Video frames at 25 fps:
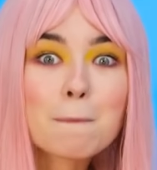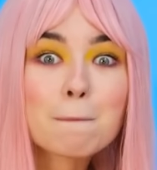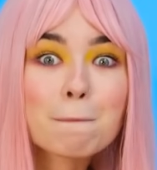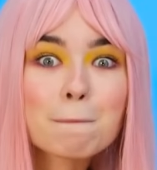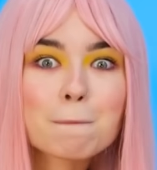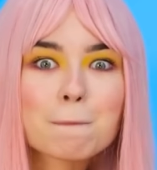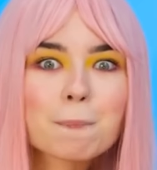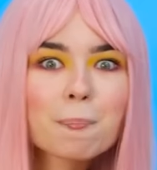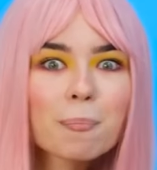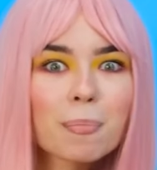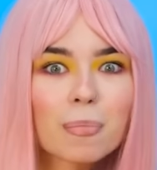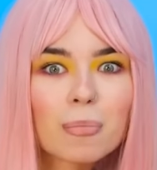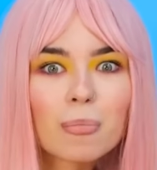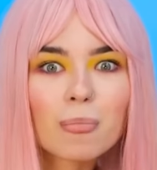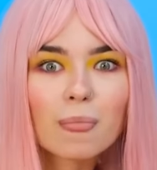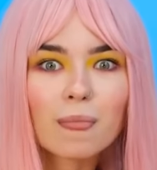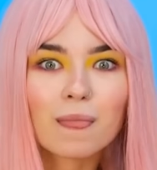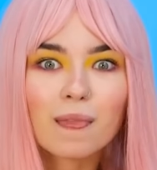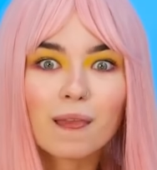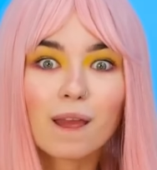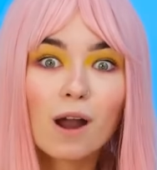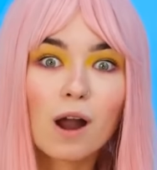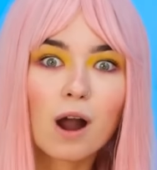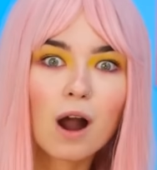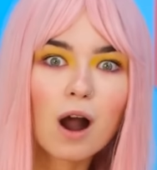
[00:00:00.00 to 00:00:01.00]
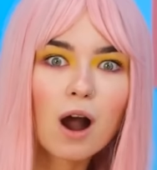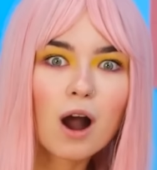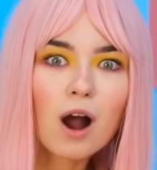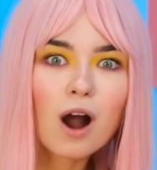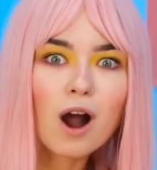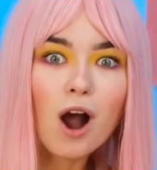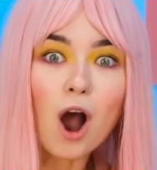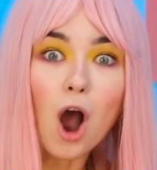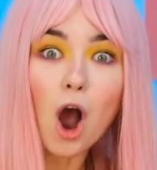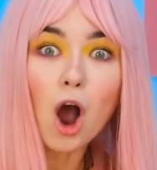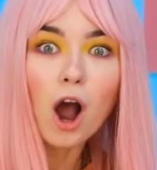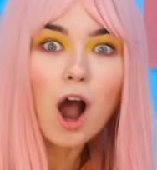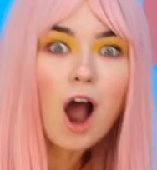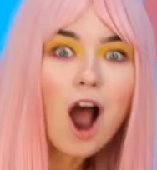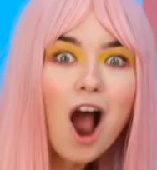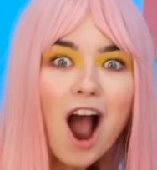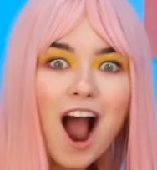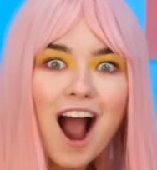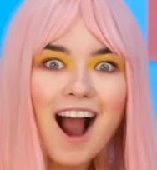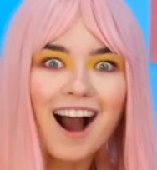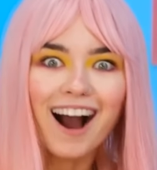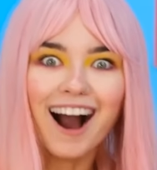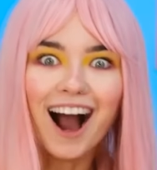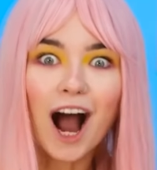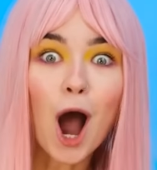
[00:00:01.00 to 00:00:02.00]
Sambil makan es krim,
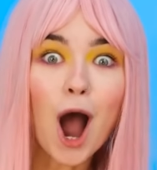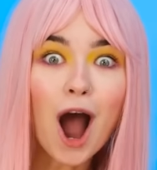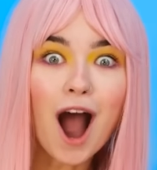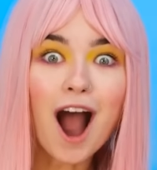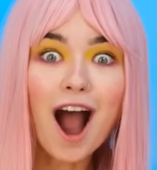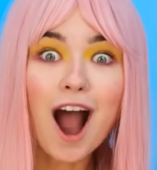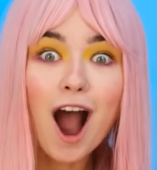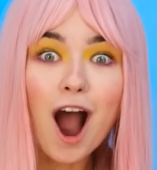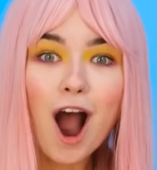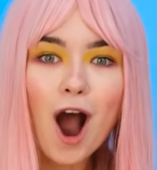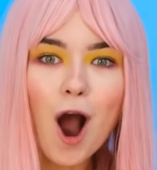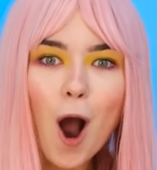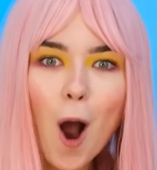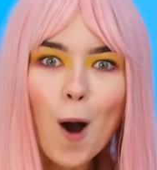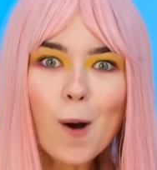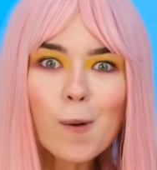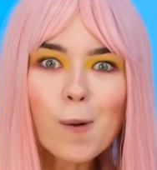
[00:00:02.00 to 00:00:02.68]
hari yang indah.